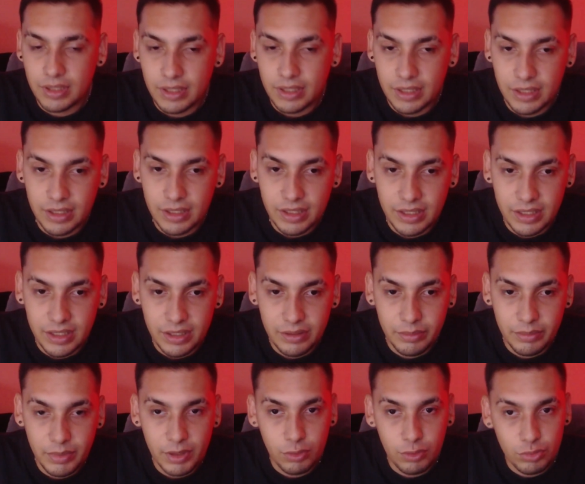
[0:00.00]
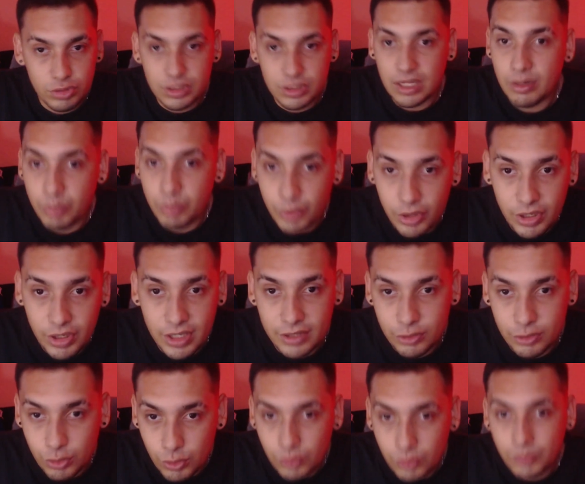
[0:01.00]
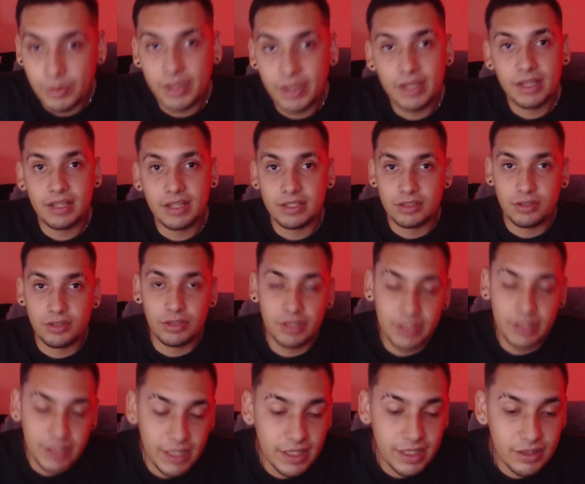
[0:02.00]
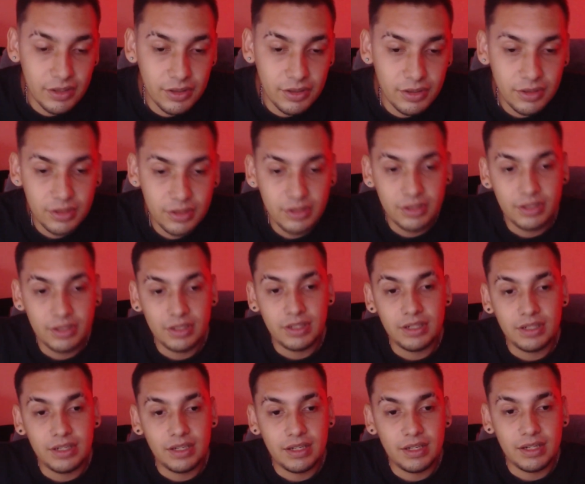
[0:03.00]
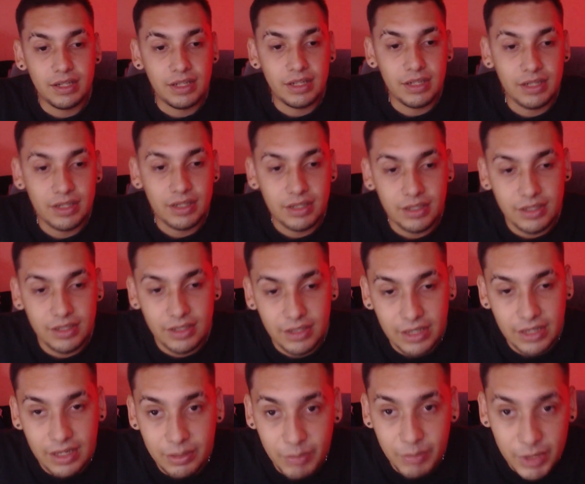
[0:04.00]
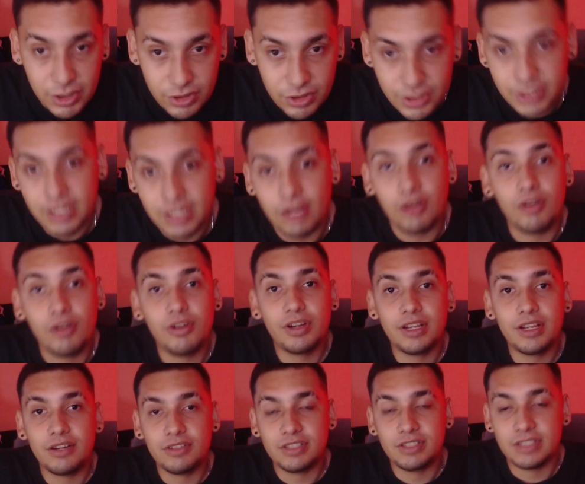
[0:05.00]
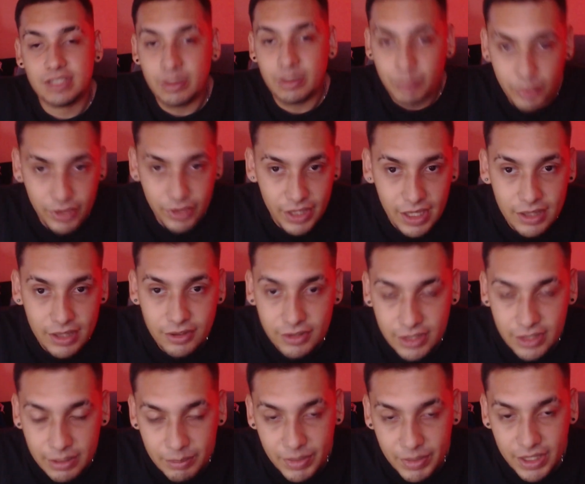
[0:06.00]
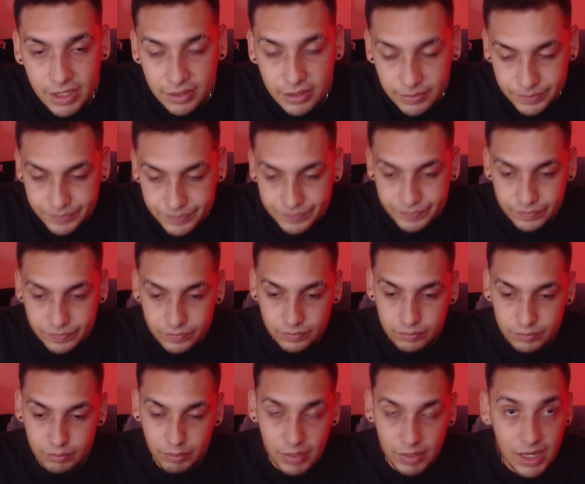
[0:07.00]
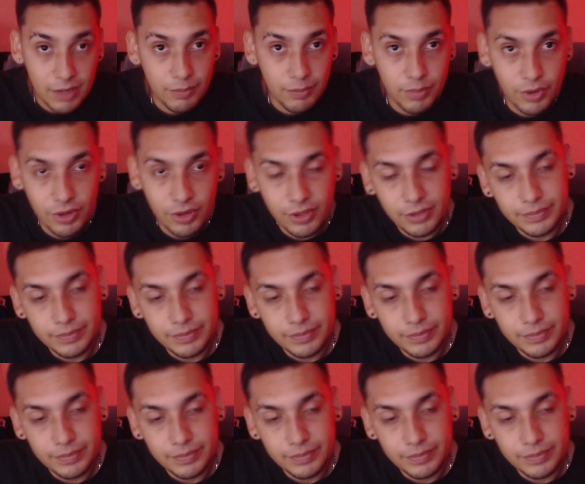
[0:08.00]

Eh, me gusta el apoyo que tuve, que estoy teniendo. El, el, patrocinador que nos está apoyando también, Black Ball.